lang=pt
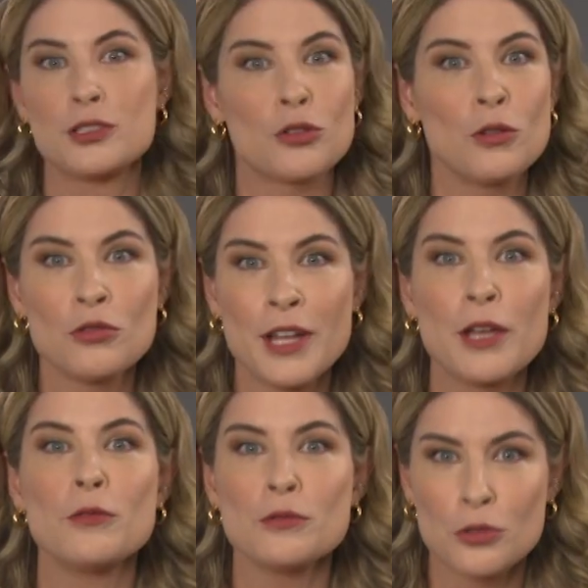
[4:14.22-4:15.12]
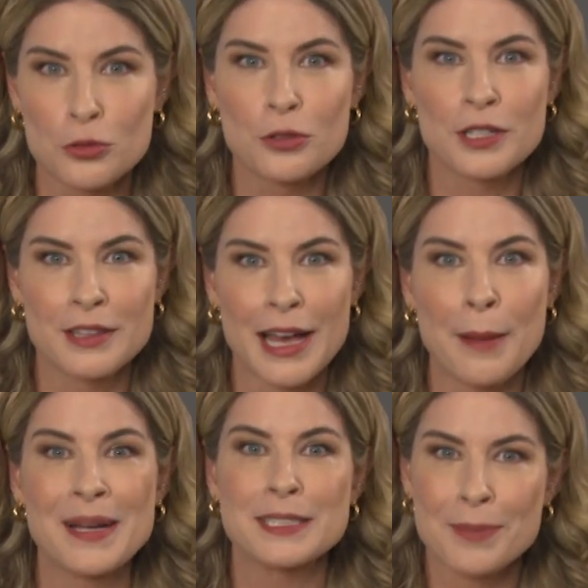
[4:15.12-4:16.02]
não escondo nenhum truque,
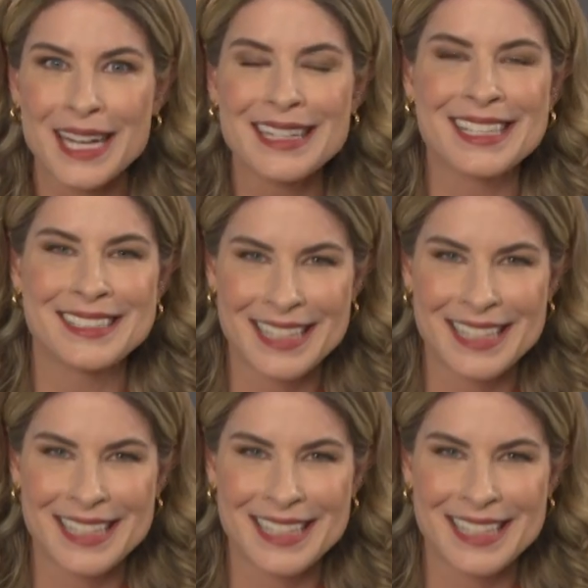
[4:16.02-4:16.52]
tá? Mas para dar